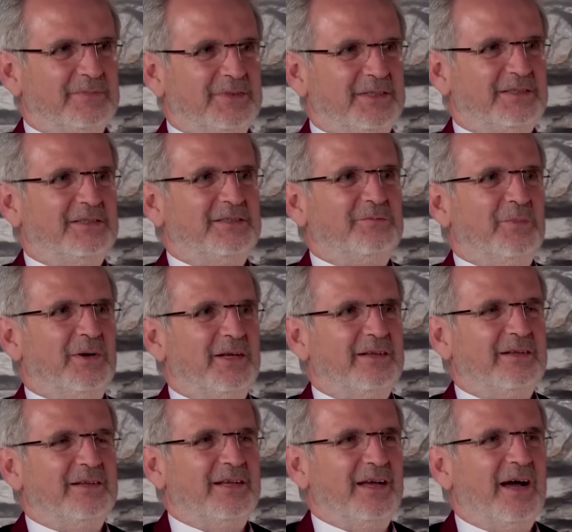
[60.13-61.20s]
Das ist
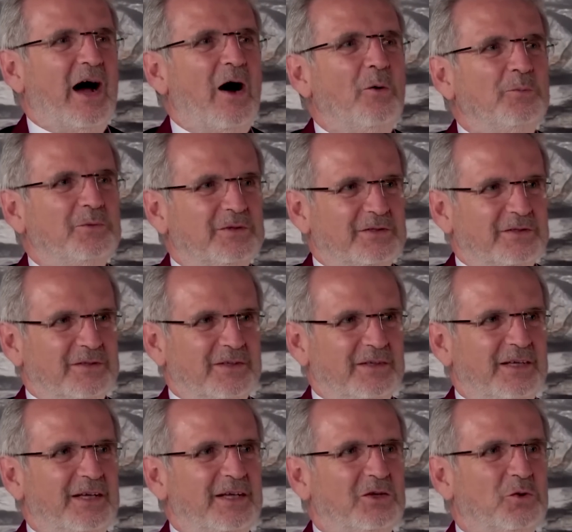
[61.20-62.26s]
mal der
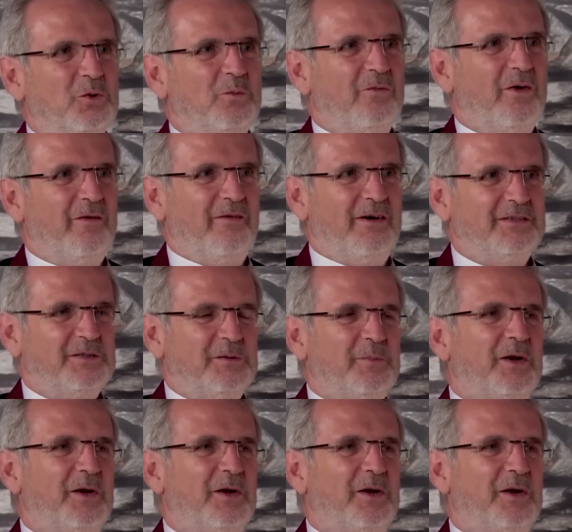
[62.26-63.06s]
Hauptirrtum, weil Wasser